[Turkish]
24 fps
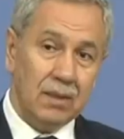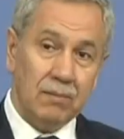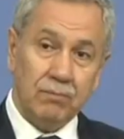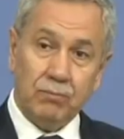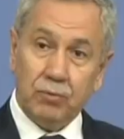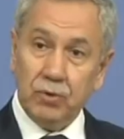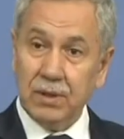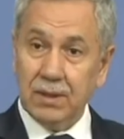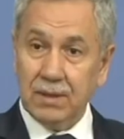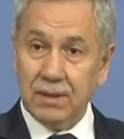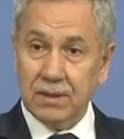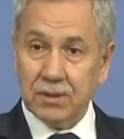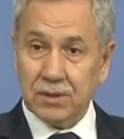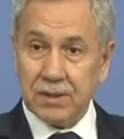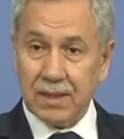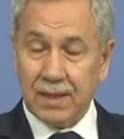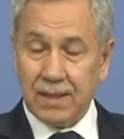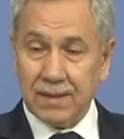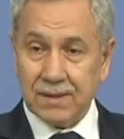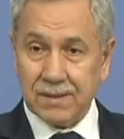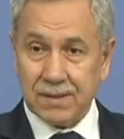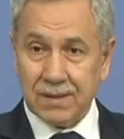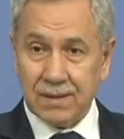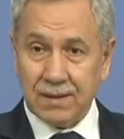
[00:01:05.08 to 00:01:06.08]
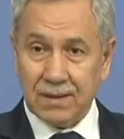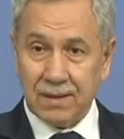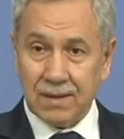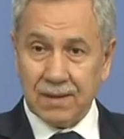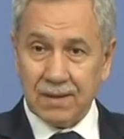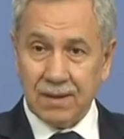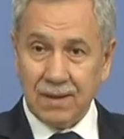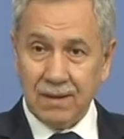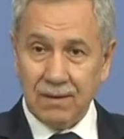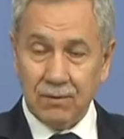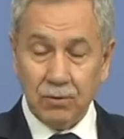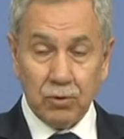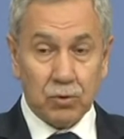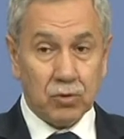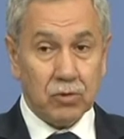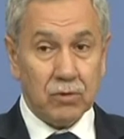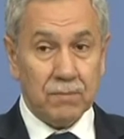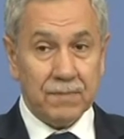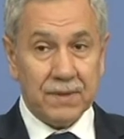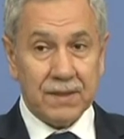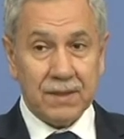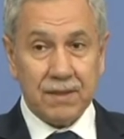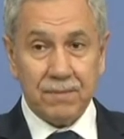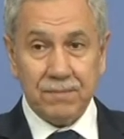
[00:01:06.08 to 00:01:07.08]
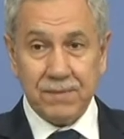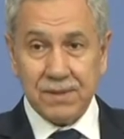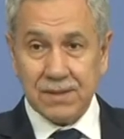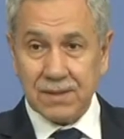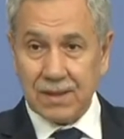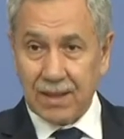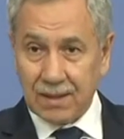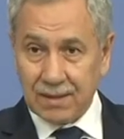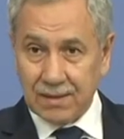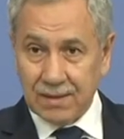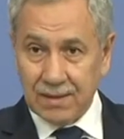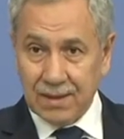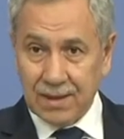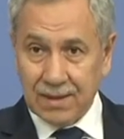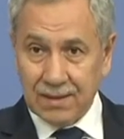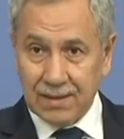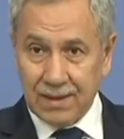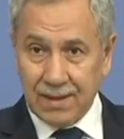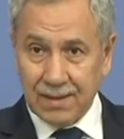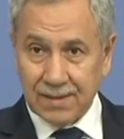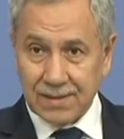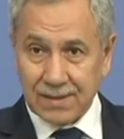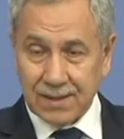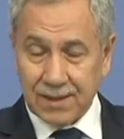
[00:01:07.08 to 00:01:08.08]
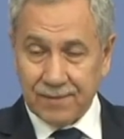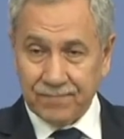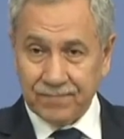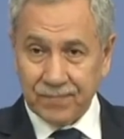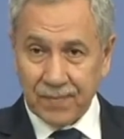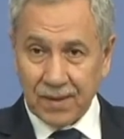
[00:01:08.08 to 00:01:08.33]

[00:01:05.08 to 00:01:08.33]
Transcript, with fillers: Bu yıl içerisinde de hükümetimiz takdir ederse